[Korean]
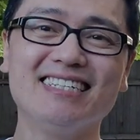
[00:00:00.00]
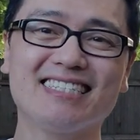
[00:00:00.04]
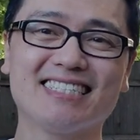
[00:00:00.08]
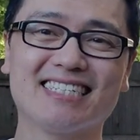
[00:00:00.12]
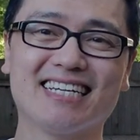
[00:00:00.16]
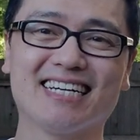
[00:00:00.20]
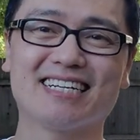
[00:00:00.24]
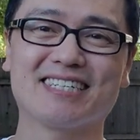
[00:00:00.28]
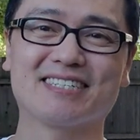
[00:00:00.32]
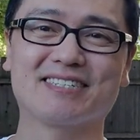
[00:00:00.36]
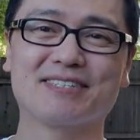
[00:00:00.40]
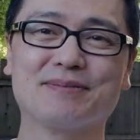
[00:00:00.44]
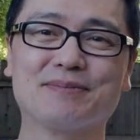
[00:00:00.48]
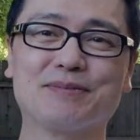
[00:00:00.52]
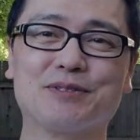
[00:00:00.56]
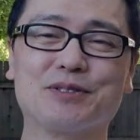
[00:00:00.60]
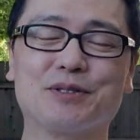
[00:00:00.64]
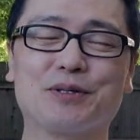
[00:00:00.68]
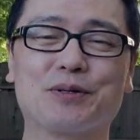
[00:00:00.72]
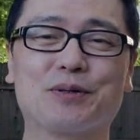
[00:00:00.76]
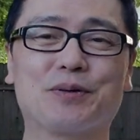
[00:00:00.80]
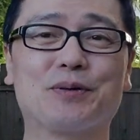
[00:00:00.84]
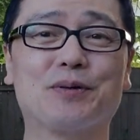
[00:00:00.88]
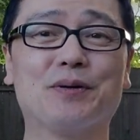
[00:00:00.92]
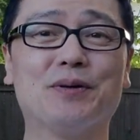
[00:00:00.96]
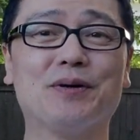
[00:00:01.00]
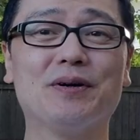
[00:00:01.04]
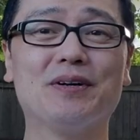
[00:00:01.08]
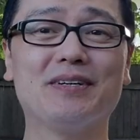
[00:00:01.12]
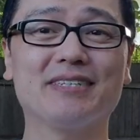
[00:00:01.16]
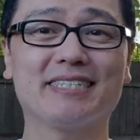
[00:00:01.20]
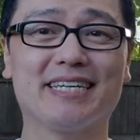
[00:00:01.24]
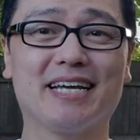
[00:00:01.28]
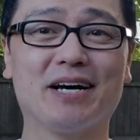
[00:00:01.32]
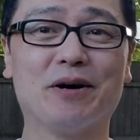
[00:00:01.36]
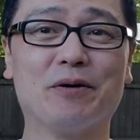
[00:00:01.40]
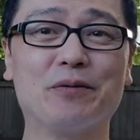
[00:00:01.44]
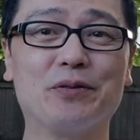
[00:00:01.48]
자, 구름도 좋고,
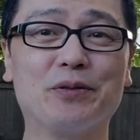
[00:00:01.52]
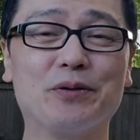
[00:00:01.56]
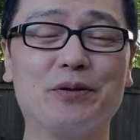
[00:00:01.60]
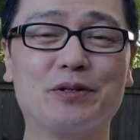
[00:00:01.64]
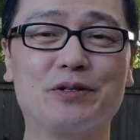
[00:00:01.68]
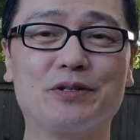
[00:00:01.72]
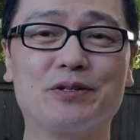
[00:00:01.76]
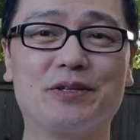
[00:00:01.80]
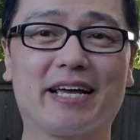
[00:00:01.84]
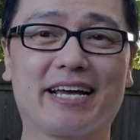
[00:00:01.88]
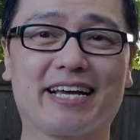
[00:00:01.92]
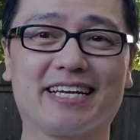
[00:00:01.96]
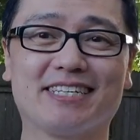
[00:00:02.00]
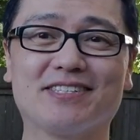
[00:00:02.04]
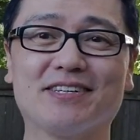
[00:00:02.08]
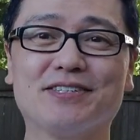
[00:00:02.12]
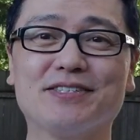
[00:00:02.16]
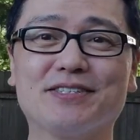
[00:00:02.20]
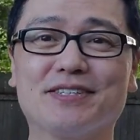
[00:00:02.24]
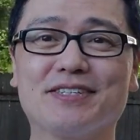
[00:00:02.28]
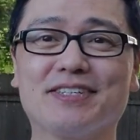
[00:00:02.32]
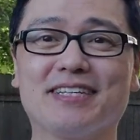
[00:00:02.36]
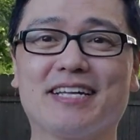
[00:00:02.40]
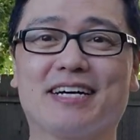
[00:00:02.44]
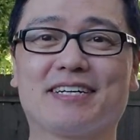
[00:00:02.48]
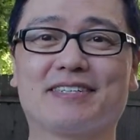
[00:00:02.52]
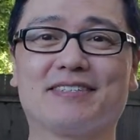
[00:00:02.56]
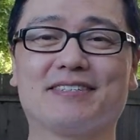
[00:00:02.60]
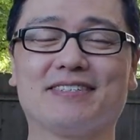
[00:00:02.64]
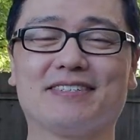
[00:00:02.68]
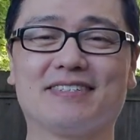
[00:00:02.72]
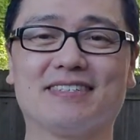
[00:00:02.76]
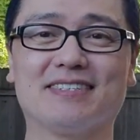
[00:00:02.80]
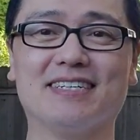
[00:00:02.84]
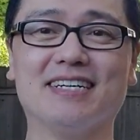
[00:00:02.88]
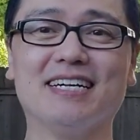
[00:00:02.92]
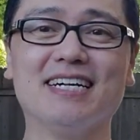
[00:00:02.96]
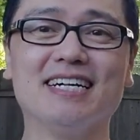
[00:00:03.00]
예, 온도도 되게
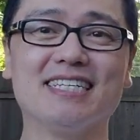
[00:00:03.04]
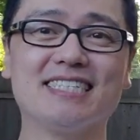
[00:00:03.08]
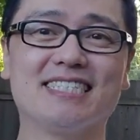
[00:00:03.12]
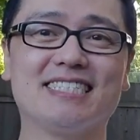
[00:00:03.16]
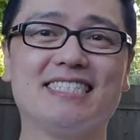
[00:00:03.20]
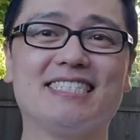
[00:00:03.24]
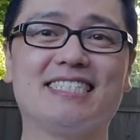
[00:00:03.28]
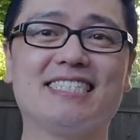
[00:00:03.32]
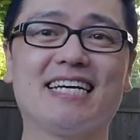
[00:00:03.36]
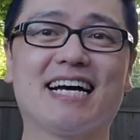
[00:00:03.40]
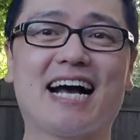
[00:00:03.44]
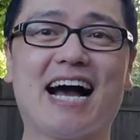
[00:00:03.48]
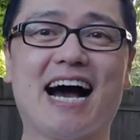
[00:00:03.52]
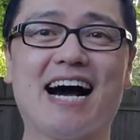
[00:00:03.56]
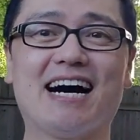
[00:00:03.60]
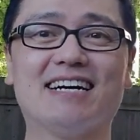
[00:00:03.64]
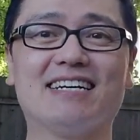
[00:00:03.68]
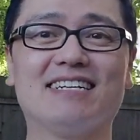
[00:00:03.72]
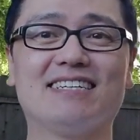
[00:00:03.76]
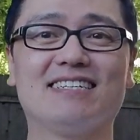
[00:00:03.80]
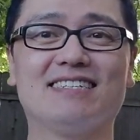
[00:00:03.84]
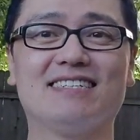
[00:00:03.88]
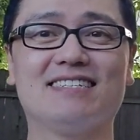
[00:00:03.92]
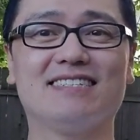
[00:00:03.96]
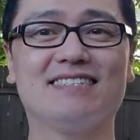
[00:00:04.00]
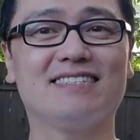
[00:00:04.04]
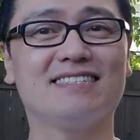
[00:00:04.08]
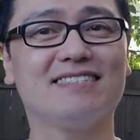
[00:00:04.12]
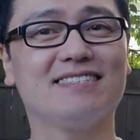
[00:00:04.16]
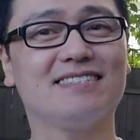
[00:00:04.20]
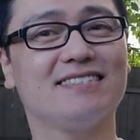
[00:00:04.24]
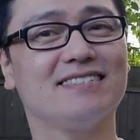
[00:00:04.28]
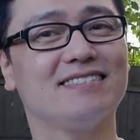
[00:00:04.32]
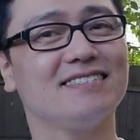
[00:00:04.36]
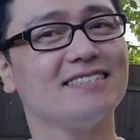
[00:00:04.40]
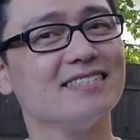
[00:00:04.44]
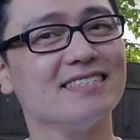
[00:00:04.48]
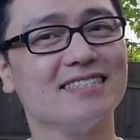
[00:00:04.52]
선선하고, 진짜
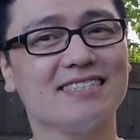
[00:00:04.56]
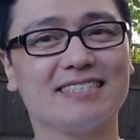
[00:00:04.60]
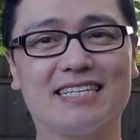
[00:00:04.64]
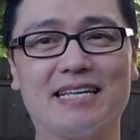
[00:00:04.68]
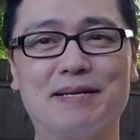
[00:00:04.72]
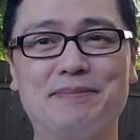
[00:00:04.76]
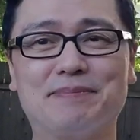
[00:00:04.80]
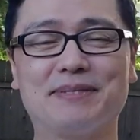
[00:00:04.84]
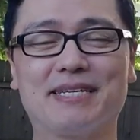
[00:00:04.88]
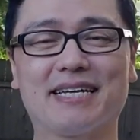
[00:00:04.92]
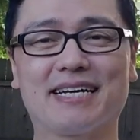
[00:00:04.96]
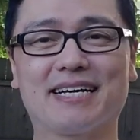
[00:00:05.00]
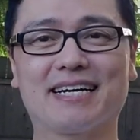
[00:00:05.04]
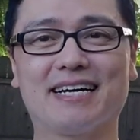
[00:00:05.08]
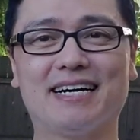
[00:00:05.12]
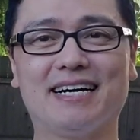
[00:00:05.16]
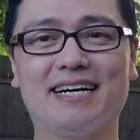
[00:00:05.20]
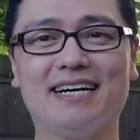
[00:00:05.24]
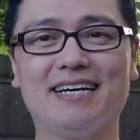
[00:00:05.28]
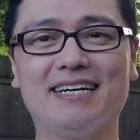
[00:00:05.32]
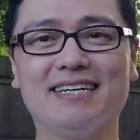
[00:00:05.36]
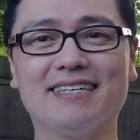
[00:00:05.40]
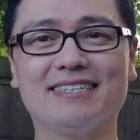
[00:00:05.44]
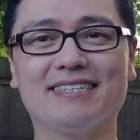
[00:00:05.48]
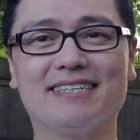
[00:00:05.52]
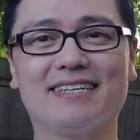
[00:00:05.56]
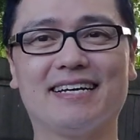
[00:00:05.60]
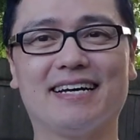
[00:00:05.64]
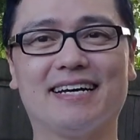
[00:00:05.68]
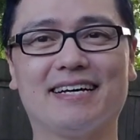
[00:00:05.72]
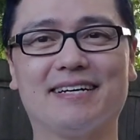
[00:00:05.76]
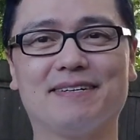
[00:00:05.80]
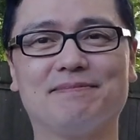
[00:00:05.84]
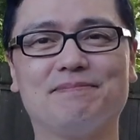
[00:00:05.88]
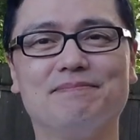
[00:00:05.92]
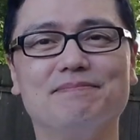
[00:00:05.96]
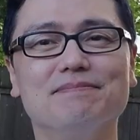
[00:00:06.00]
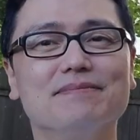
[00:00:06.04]
가을 냄새가, 예,
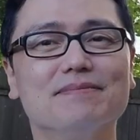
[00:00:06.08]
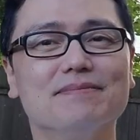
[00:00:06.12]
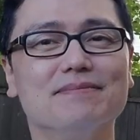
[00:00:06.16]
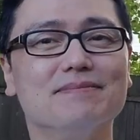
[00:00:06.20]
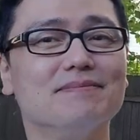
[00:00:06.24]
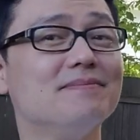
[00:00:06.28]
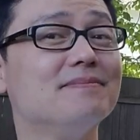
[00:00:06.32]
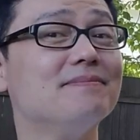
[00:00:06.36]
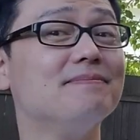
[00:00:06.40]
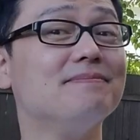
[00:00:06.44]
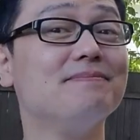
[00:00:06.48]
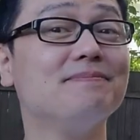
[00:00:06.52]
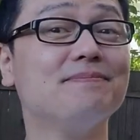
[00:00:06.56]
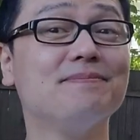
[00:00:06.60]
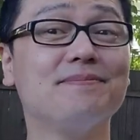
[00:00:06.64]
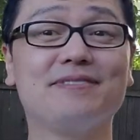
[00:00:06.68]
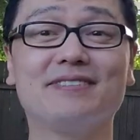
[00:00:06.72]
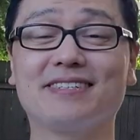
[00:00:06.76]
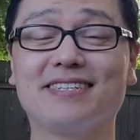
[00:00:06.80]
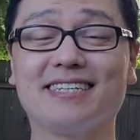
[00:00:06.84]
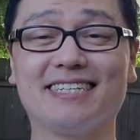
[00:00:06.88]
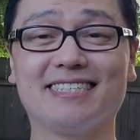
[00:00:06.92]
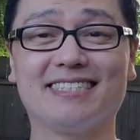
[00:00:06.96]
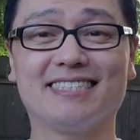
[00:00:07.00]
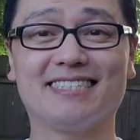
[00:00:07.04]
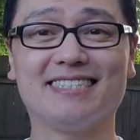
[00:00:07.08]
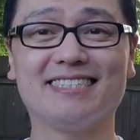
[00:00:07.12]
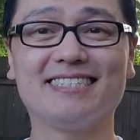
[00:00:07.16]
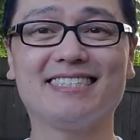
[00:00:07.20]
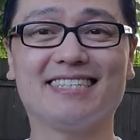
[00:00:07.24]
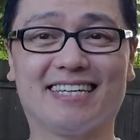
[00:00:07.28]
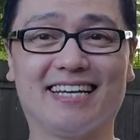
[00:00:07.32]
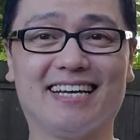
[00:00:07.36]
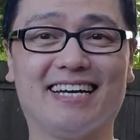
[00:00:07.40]
음, 풍기는, 예,